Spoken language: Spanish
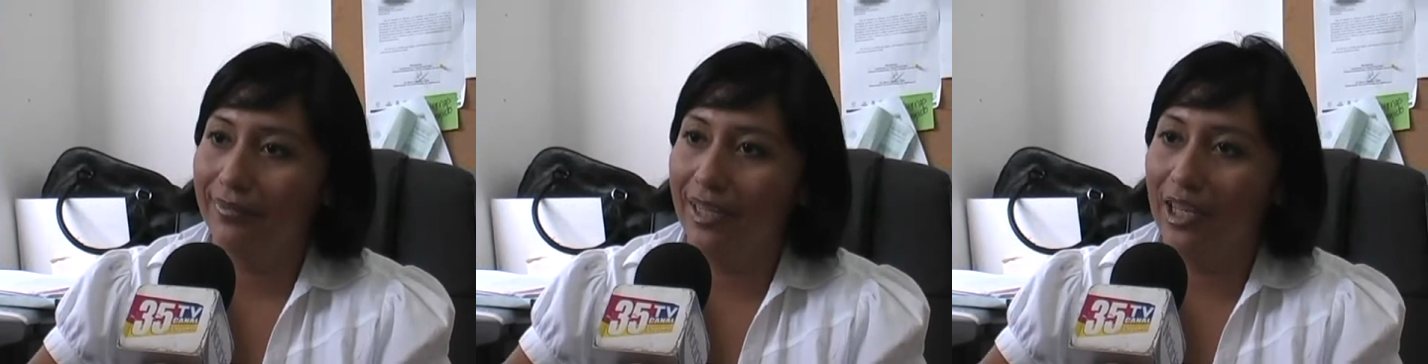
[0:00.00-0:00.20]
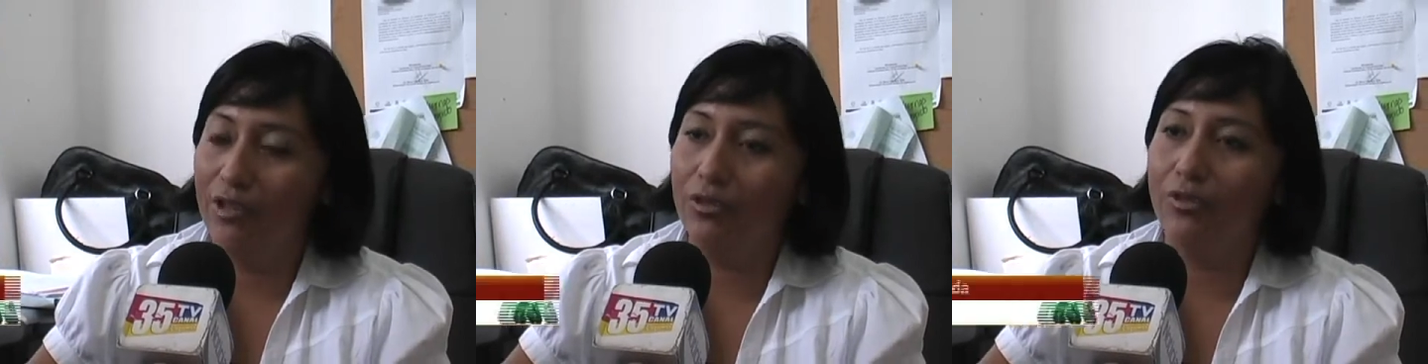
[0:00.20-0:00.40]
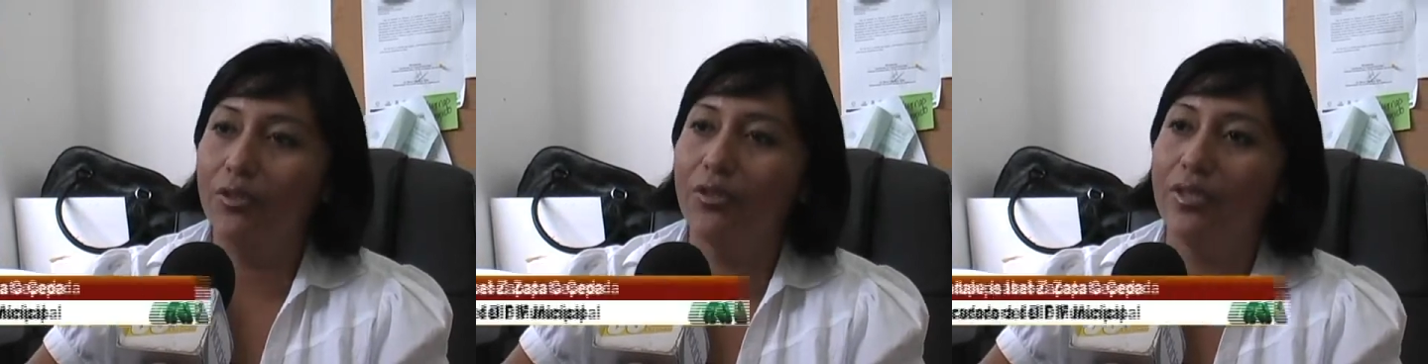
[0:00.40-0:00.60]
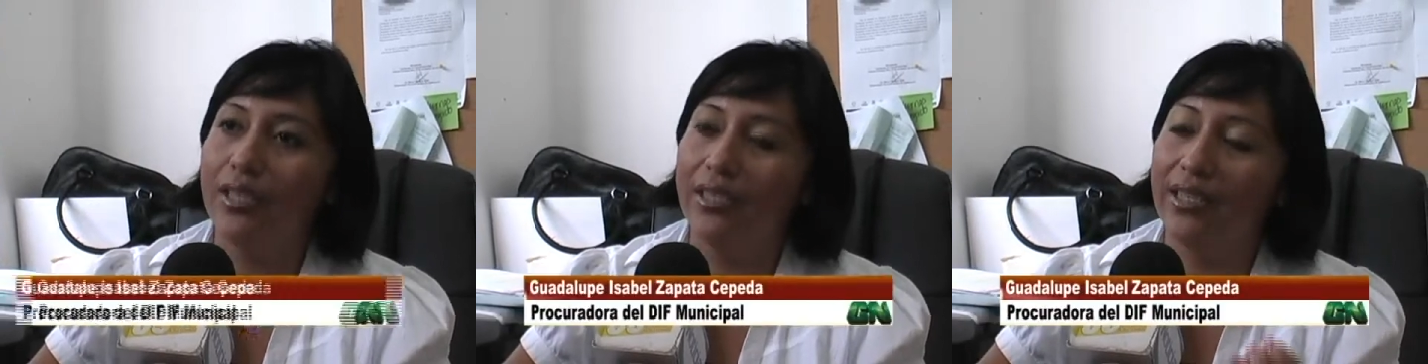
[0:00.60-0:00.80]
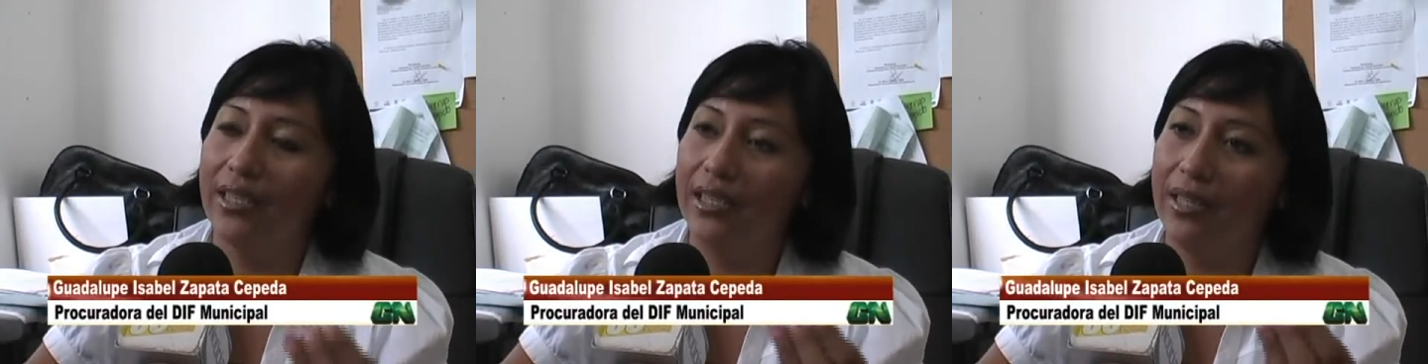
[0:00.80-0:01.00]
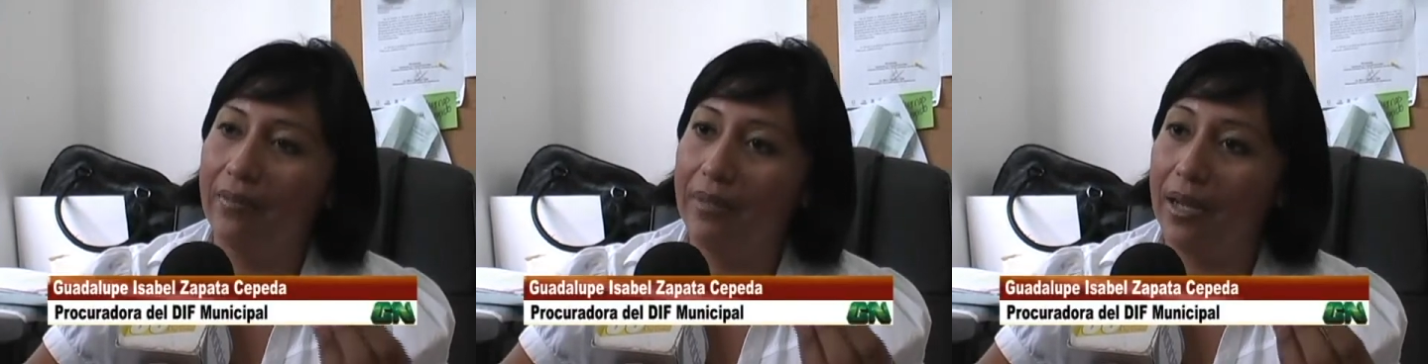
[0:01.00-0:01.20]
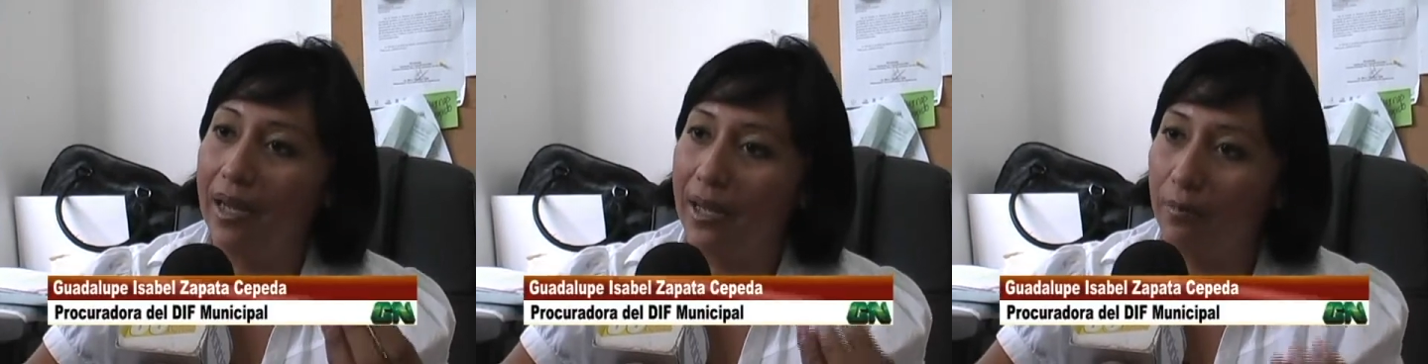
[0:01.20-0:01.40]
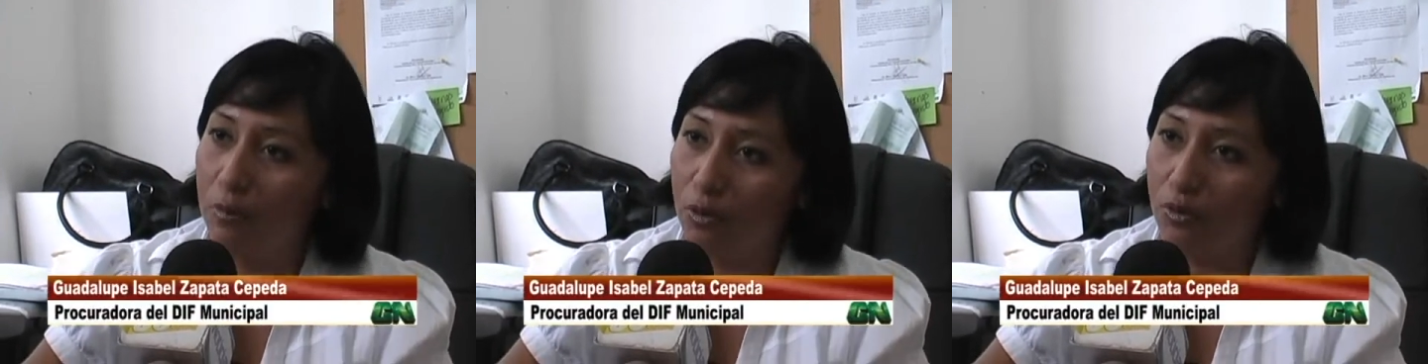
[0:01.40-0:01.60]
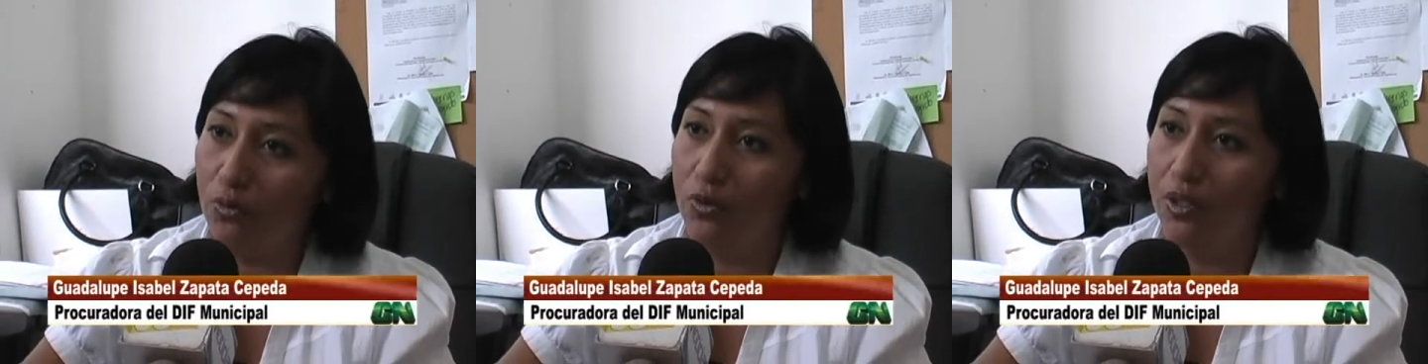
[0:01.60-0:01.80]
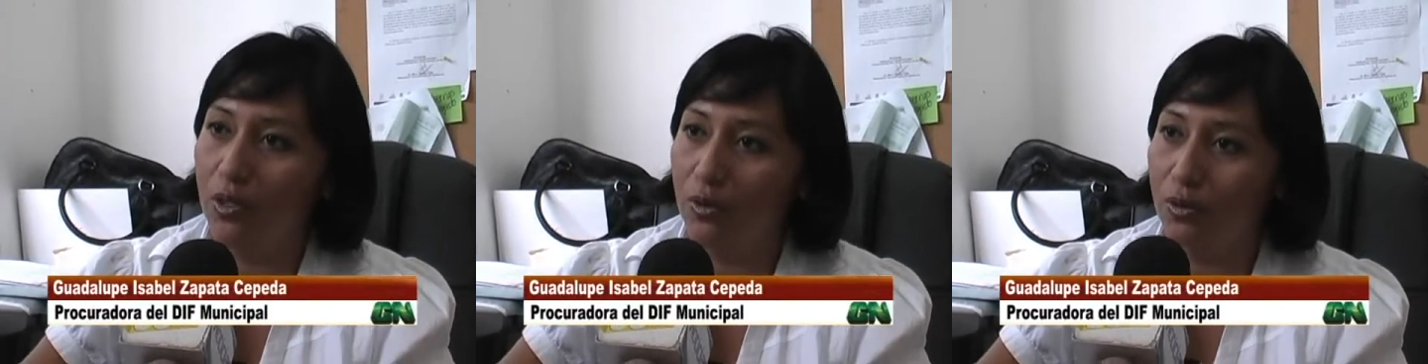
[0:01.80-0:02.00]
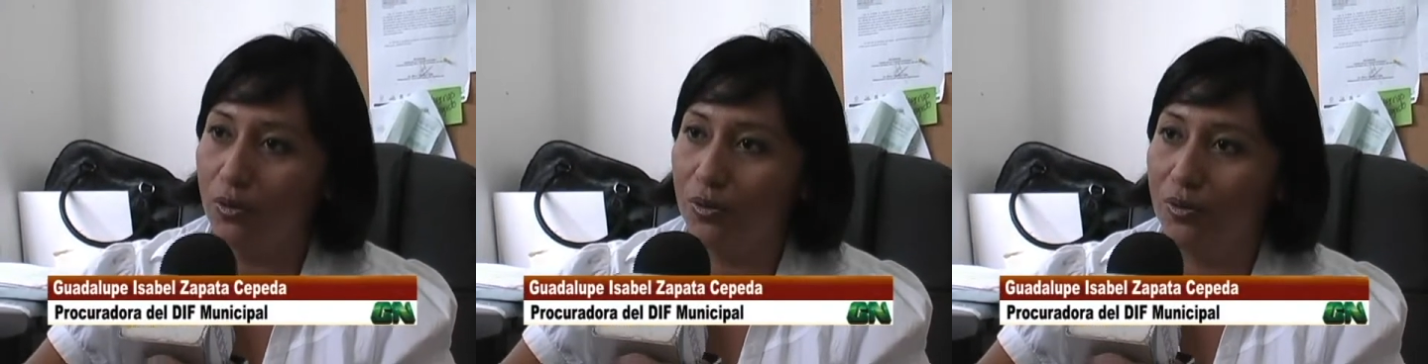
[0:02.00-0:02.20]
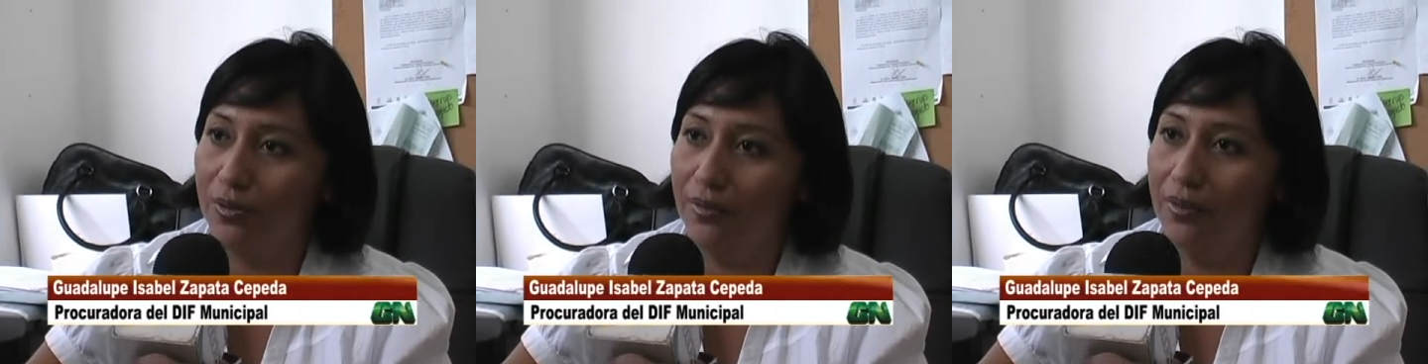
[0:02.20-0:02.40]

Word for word: Ellos son los que tienen que velar por sus hijos.